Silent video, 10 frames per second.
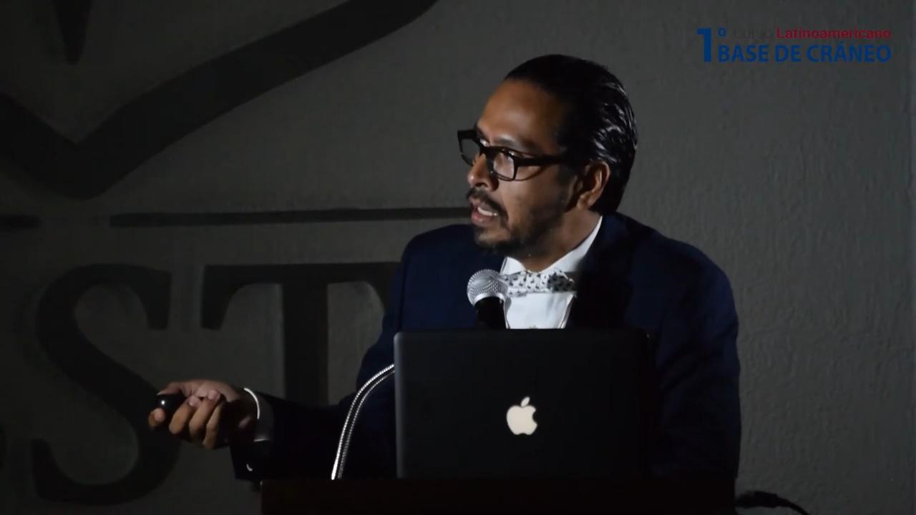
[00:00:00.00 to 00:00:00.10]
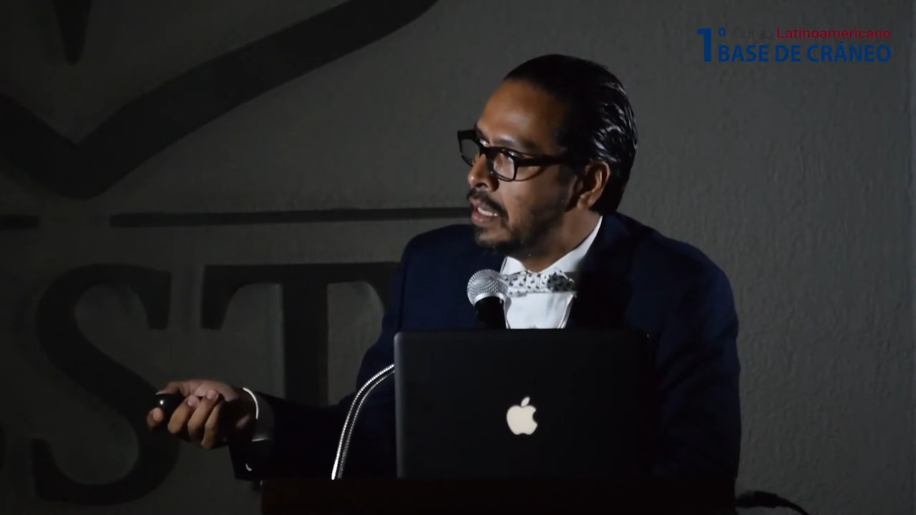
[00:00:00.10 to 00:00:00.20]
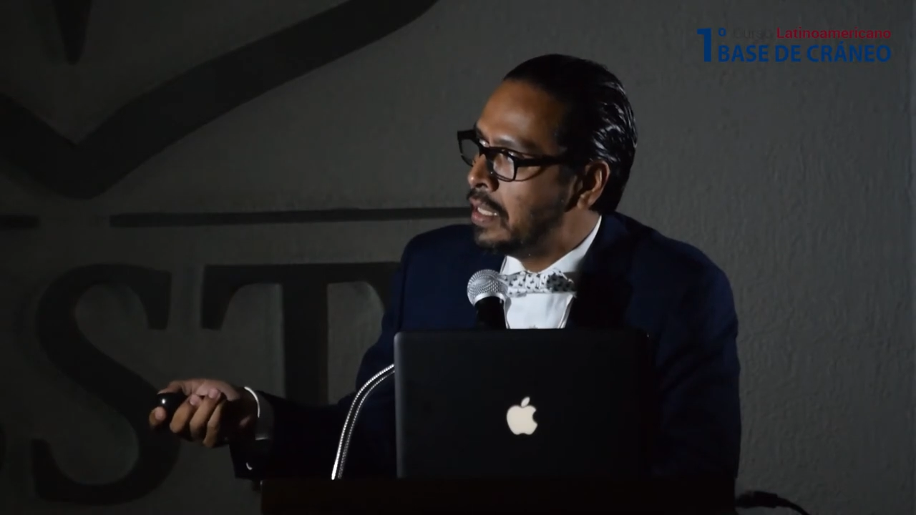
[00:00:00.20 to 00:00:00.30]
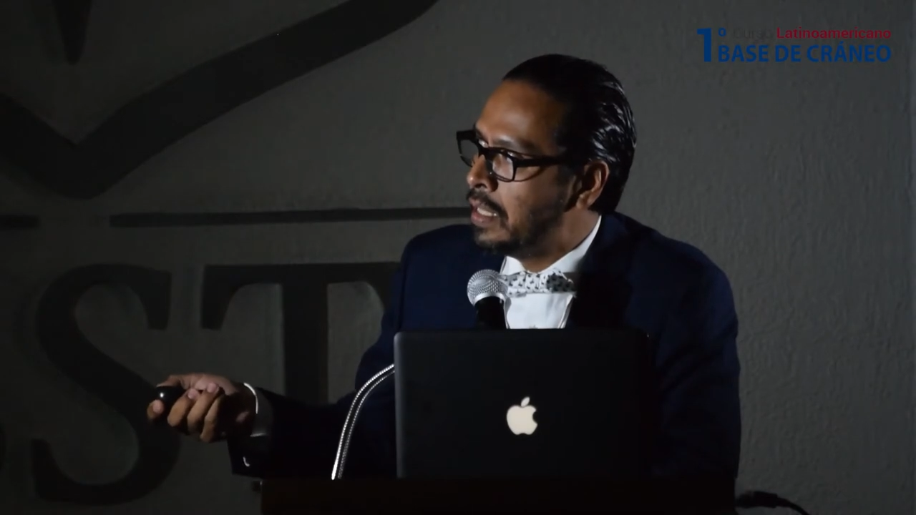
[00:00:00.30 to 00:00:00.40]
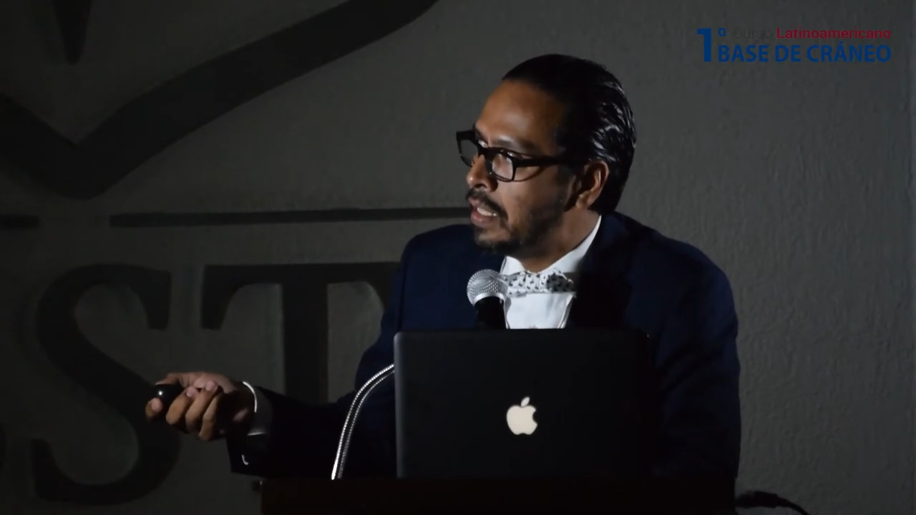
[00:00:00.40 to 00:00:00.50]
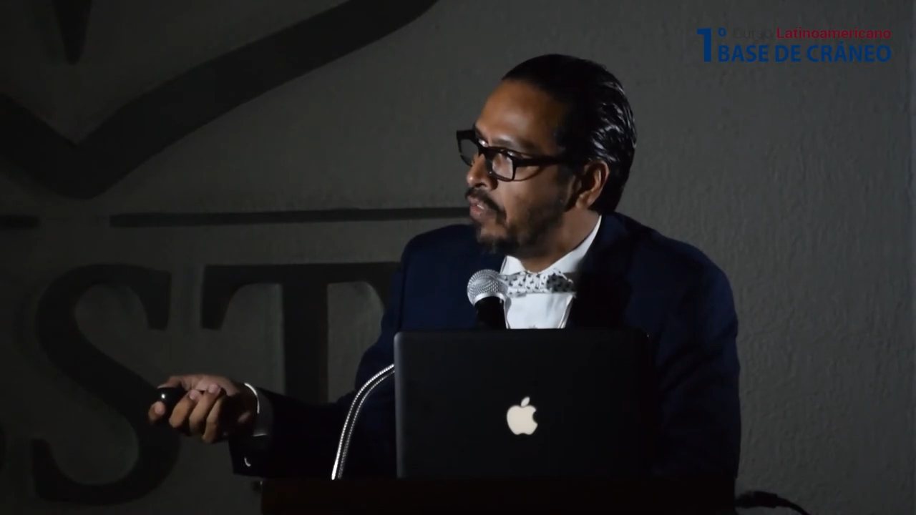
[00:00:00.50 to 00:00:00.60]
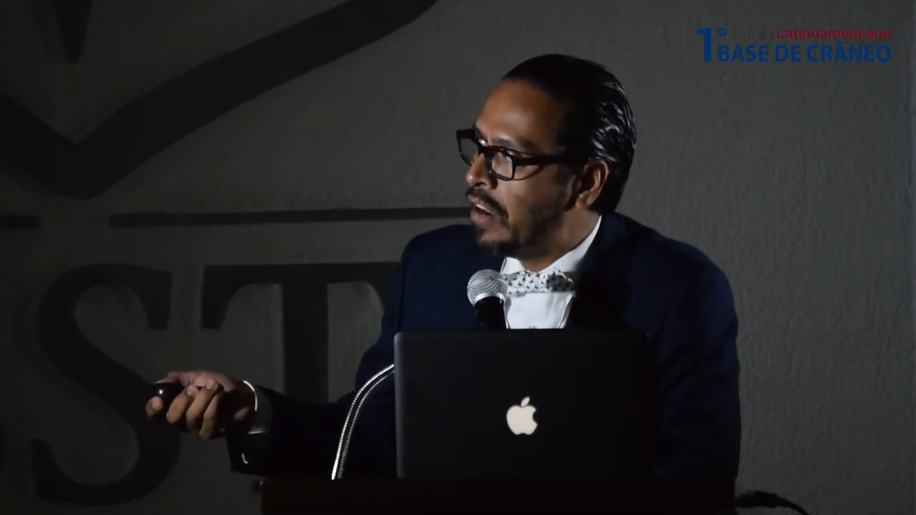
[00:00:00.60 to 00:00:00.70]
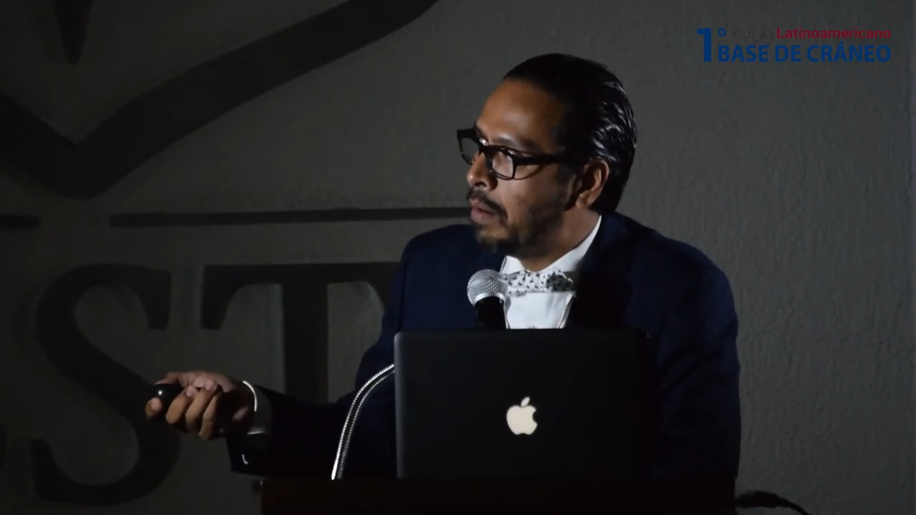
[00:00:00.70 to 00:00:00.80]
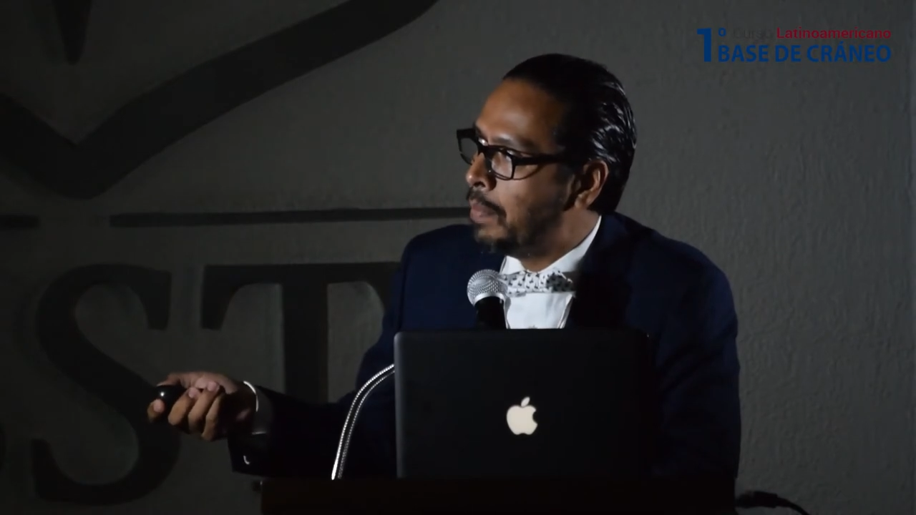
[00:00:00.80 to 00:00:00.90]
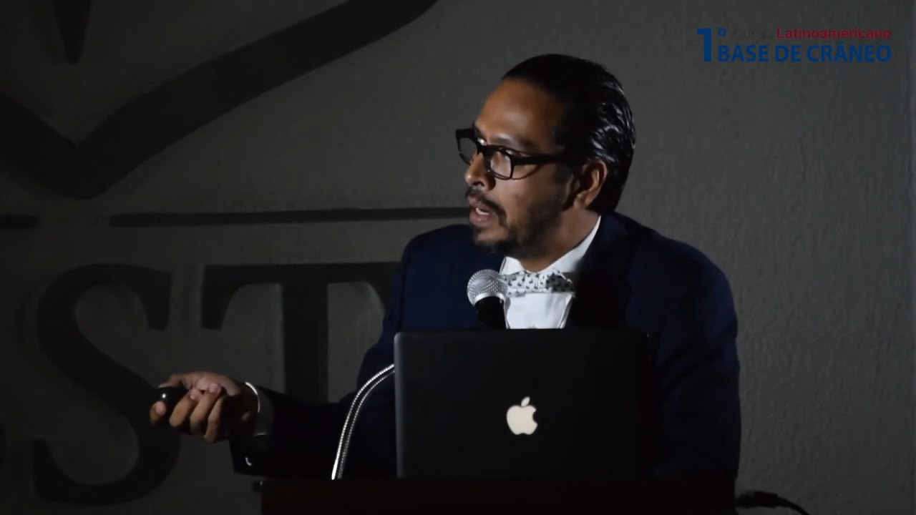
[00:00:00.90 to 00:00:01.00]
y del
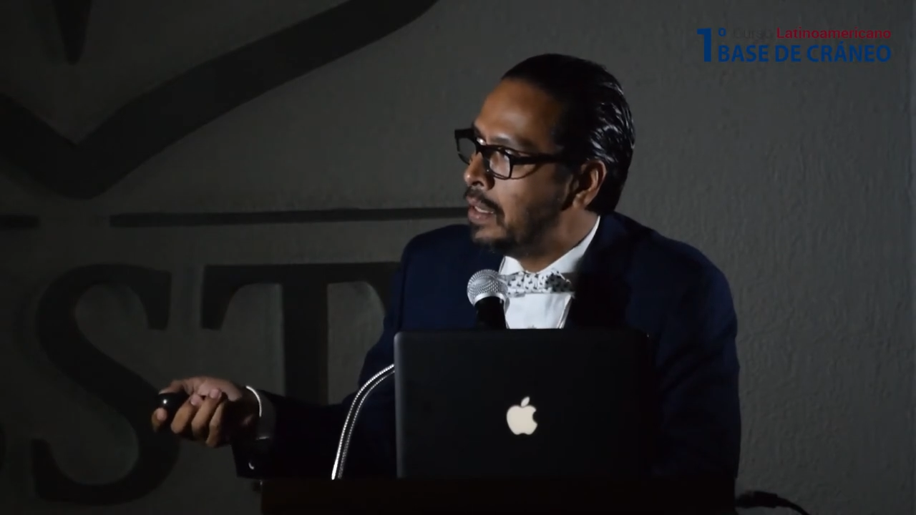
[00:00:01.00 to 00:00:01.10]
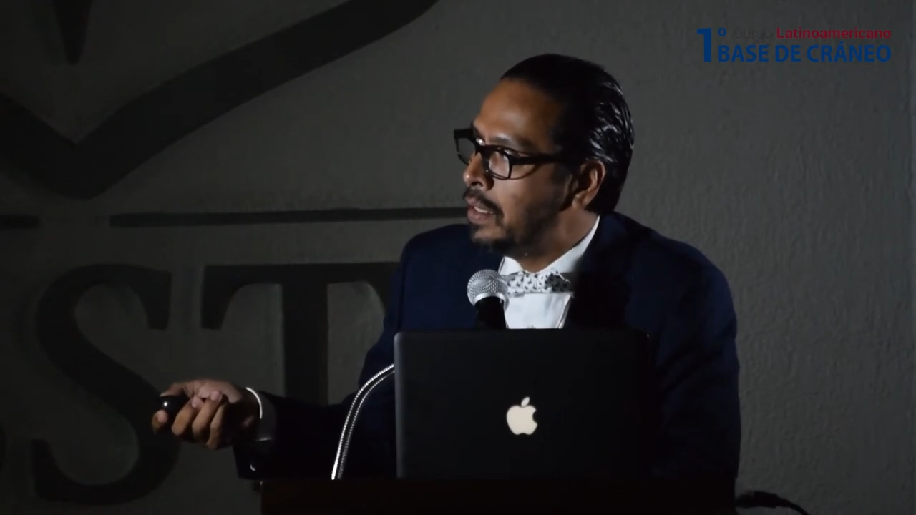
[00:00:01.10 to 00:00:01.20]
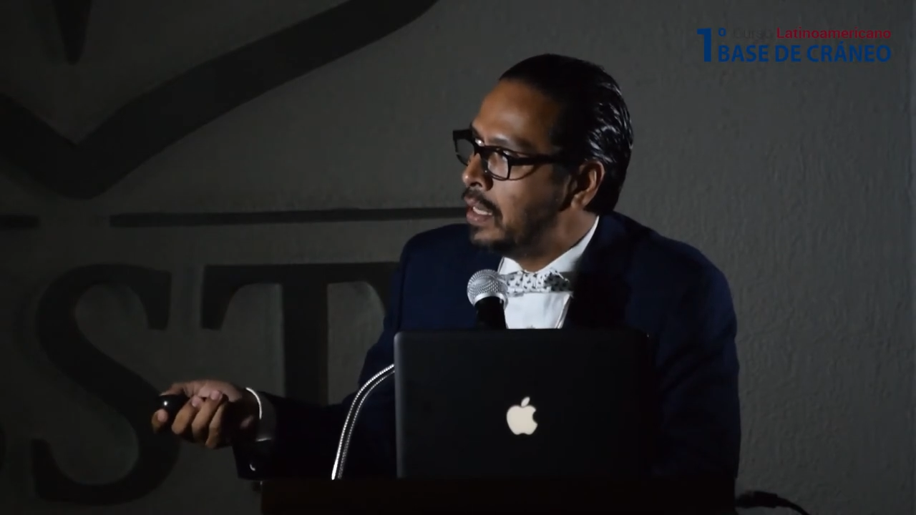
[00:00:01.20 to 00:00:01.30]
diafragma,